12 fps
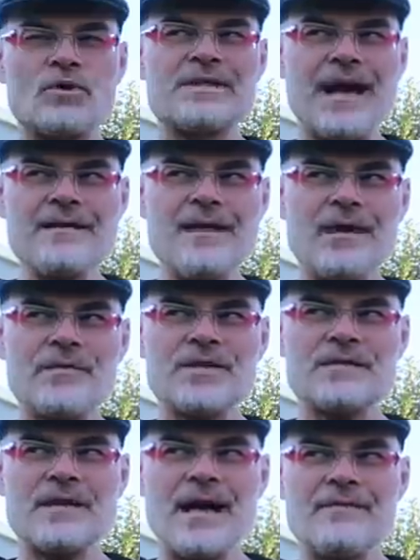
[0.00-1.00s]
Und dann habe
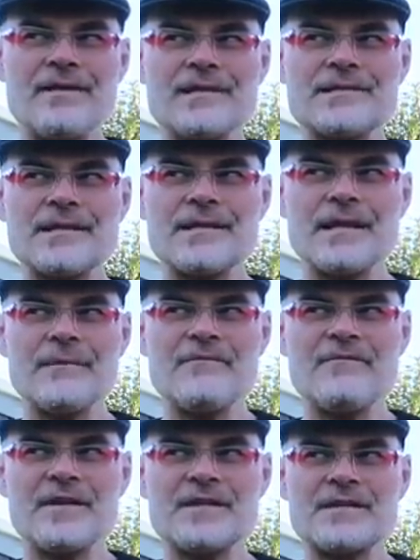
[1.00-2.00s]
ich teilweise
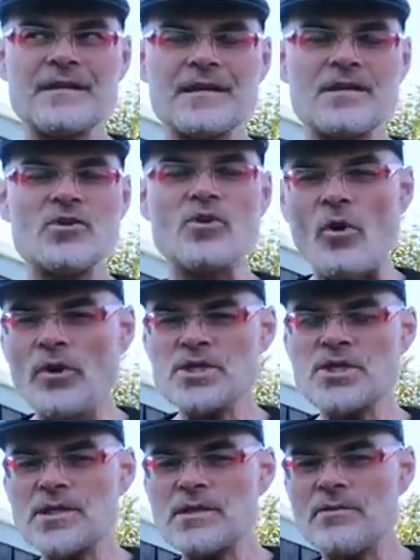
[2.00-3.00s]
im Winter
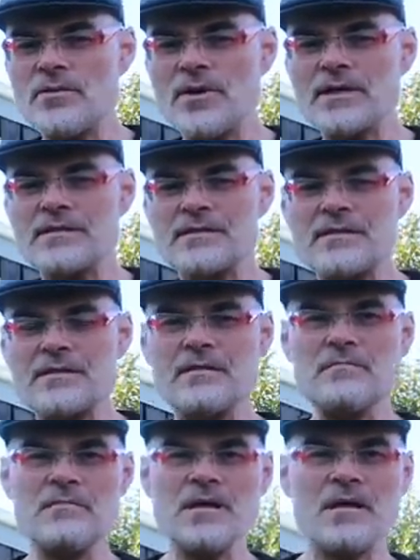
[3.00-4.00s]
Geräusche gehört, die
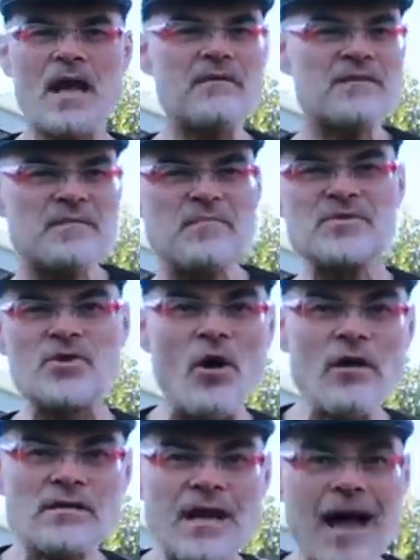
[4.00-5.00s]
mich etwas
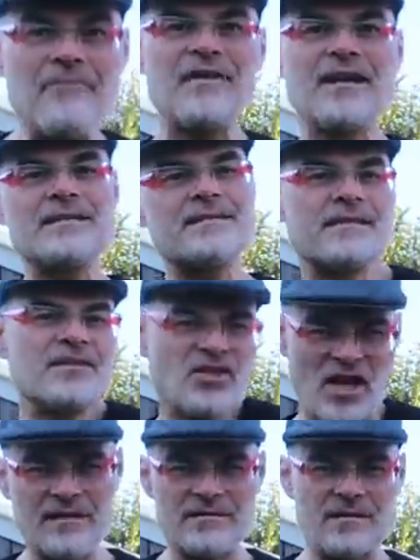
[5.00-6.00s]
besorgt haben, weil ich sie nicht
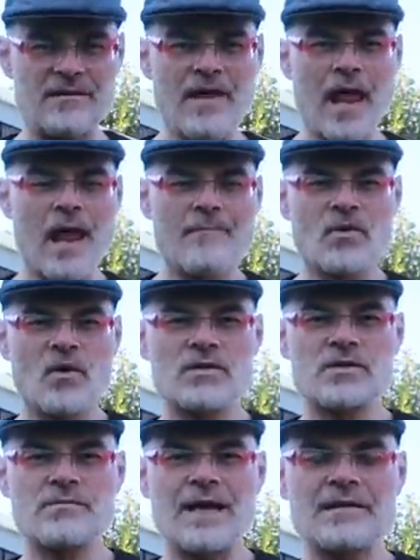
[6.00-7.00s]
kannte.
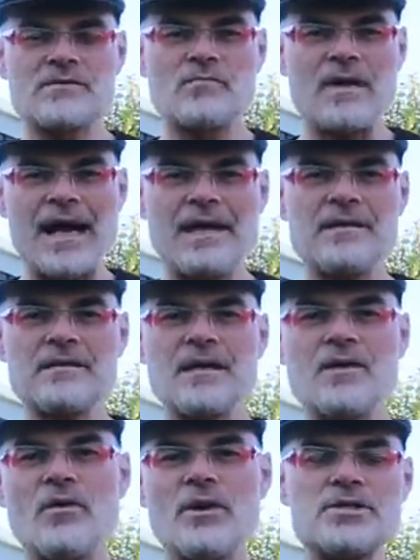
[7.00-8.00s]
Und zwar zum einen
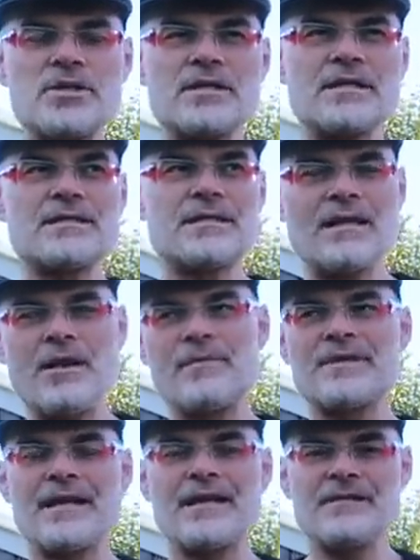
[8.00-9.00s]
Geräusche, die sich,
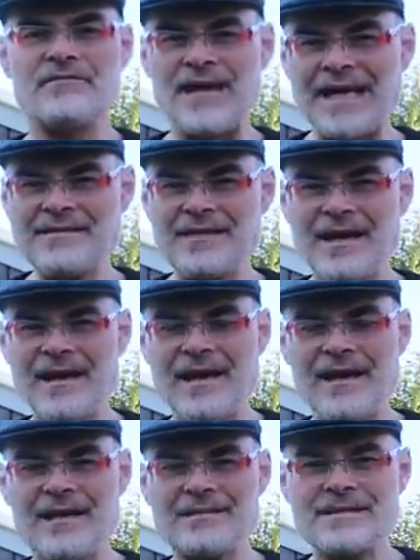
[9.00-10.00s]
glaube ich, relativ leicht
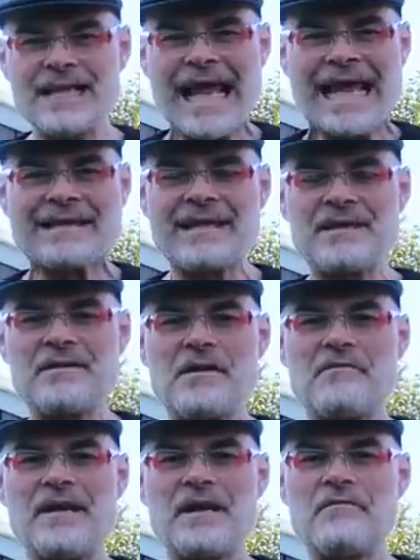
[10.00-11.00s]
erklären lassen, denn
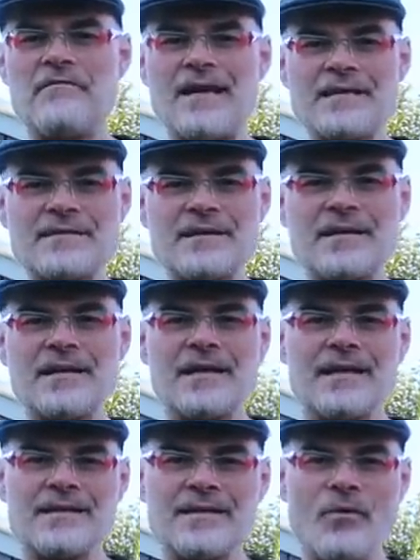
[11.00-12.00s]
wenn Wasser
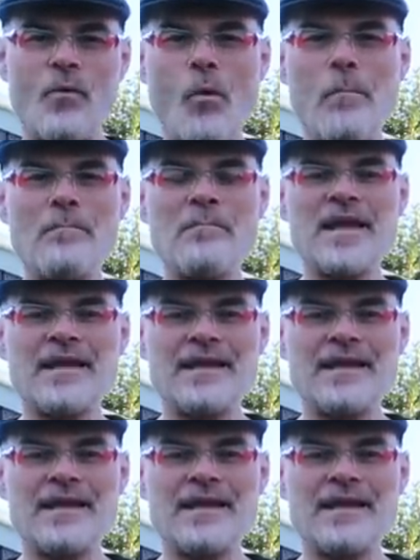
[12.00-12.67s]
hier oben